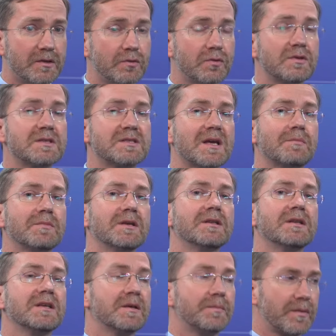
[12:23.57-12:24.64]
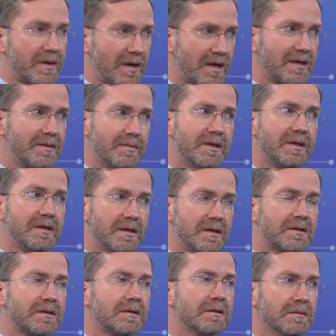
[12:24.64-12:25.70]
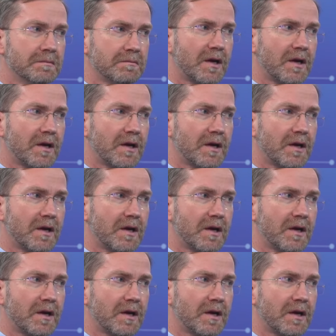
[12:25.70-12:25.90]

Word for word: Но, несомненно, гипокалемия – это